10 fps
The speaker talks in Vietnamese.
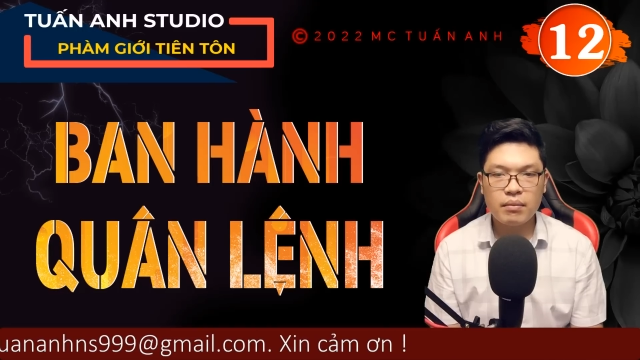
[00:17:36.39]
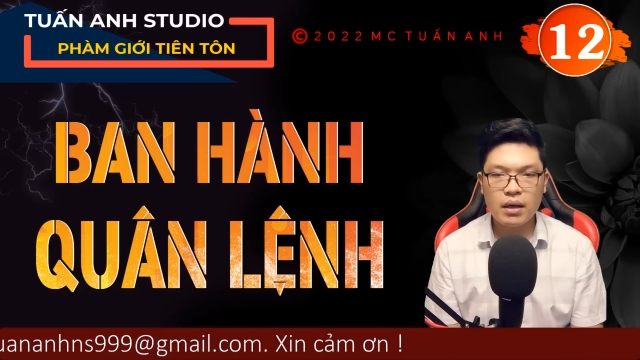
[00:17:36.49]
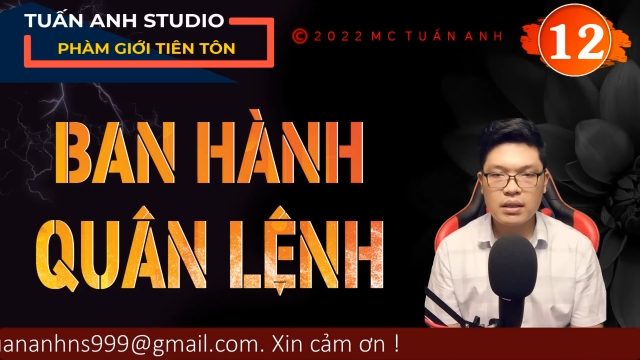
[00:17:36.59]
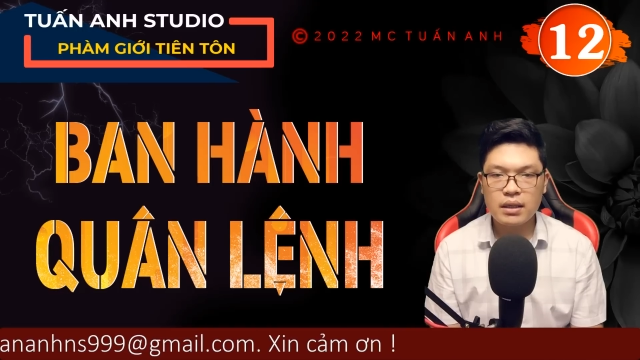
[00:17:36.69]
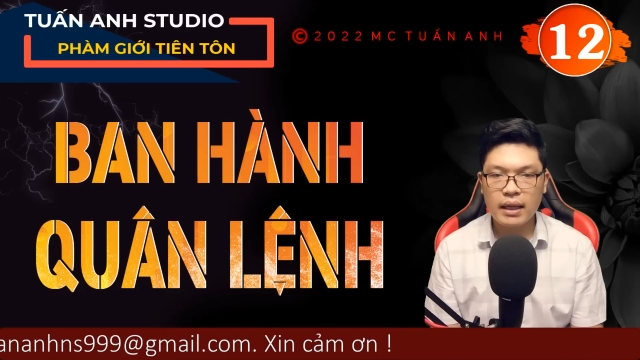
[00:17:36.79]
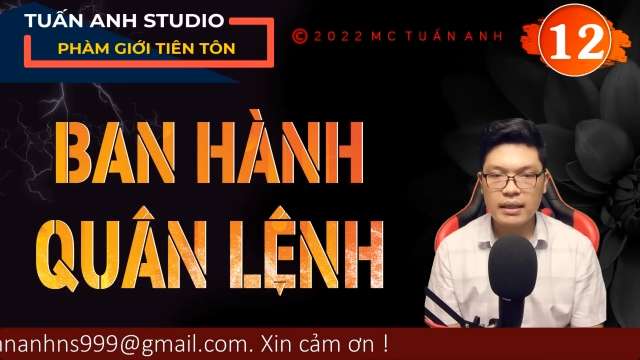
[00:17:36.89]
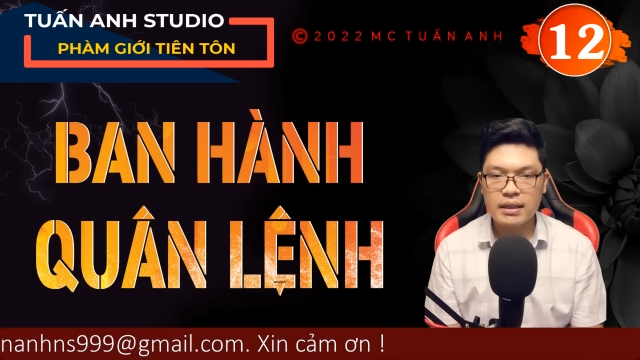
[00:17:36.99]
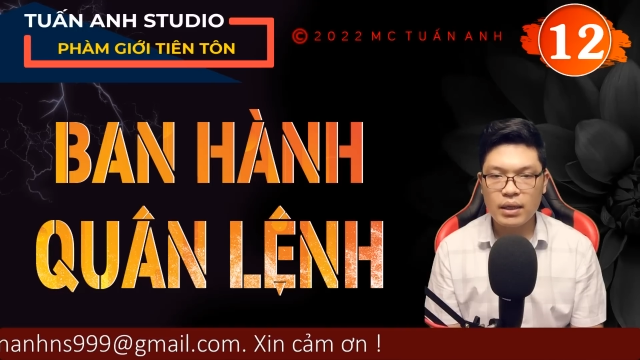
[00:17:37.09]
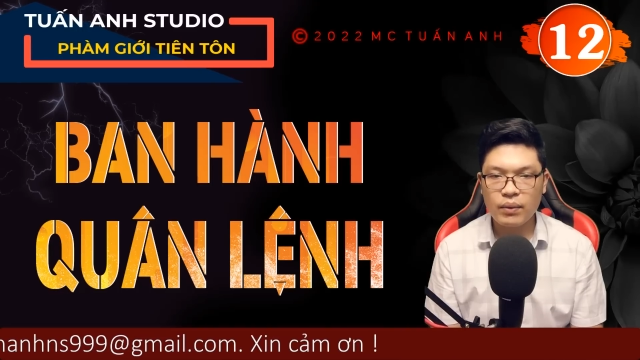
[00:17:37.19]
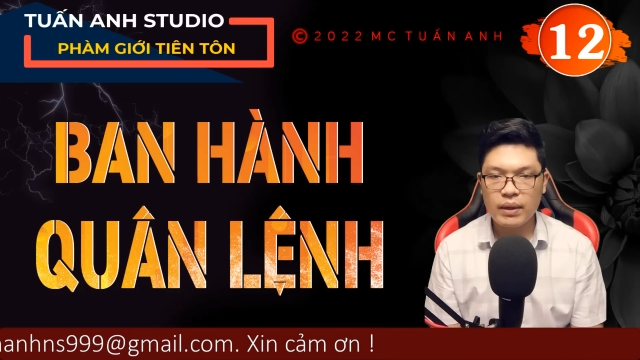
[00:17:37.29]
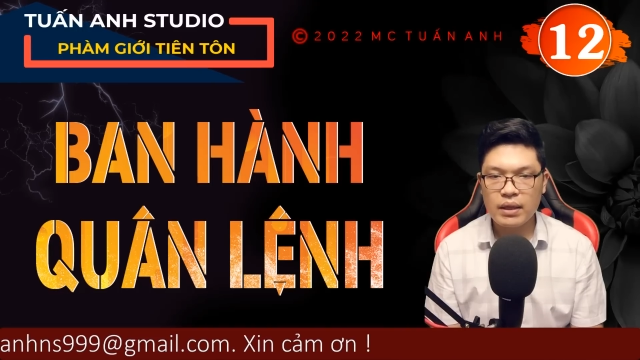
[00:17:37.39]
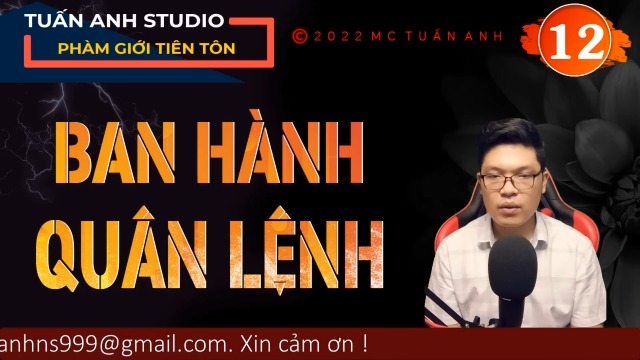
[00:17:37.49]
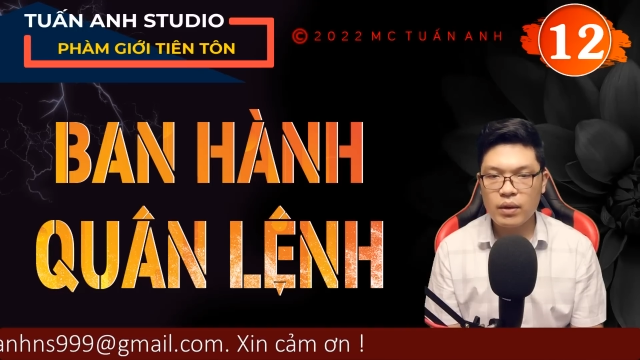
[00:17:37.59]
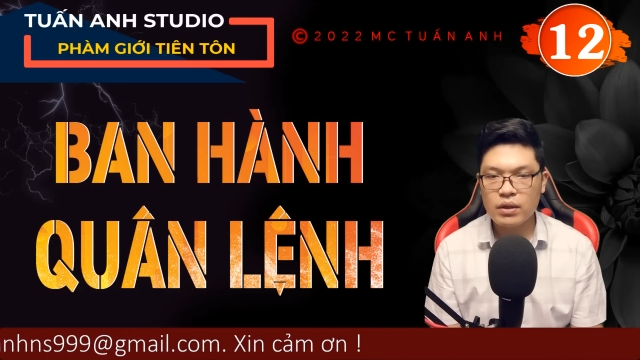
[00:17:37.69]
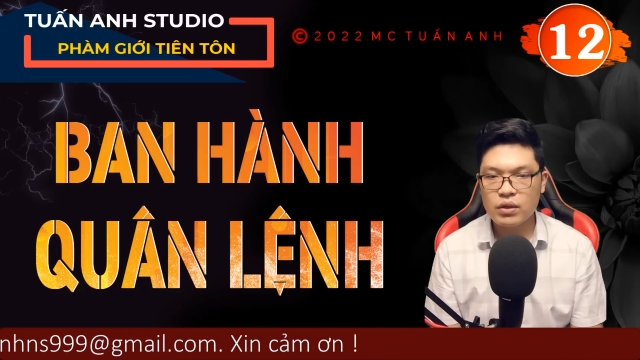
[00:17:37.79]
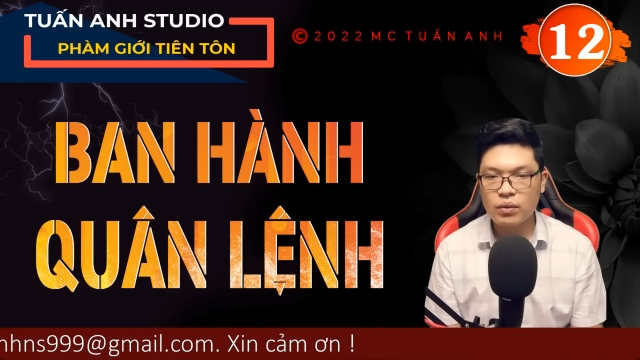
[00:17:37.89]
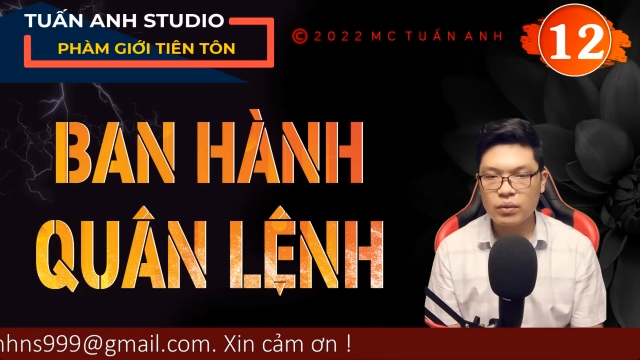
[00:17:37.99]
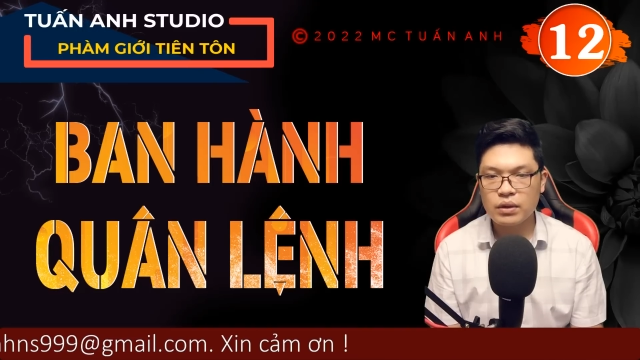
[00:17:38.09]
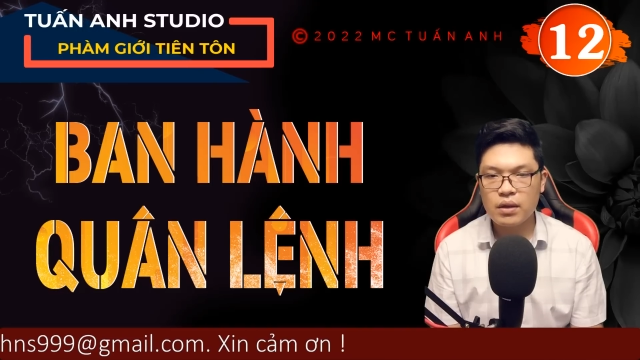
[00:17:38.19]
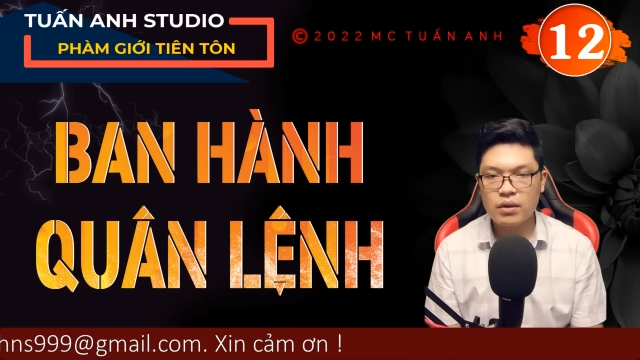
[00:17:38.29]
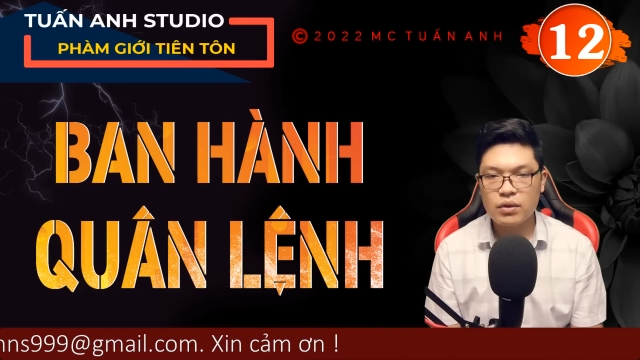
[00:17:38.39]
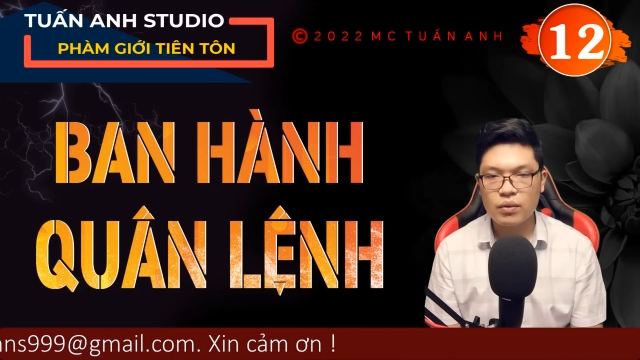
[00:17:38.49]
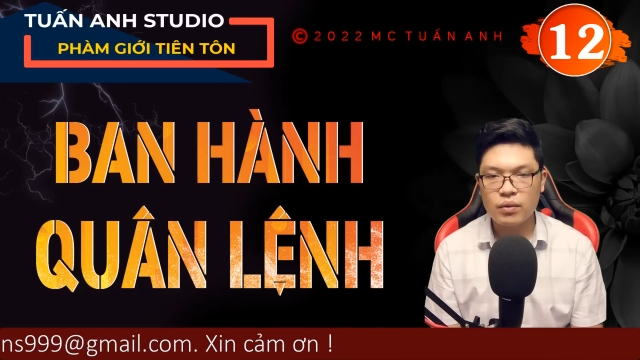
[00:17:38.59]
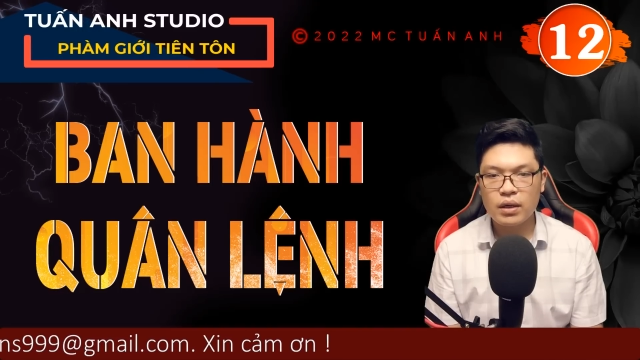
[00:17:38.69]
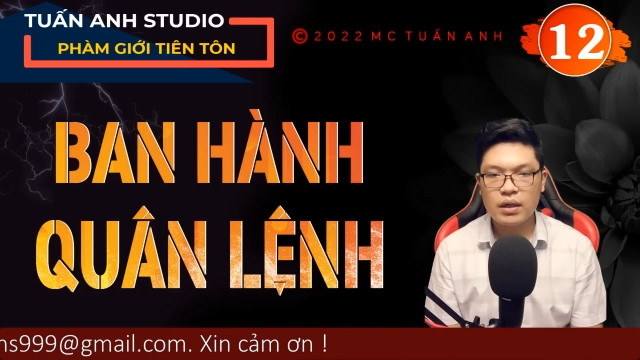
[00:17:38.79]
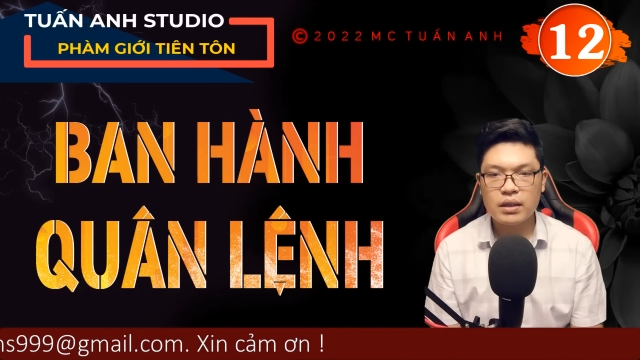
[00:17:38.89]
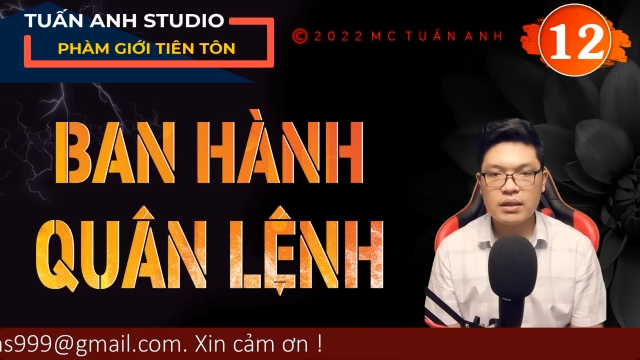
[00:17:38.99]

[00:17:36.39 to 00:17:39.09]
bước trở thành chỉ huy quân chủ, xương chủ.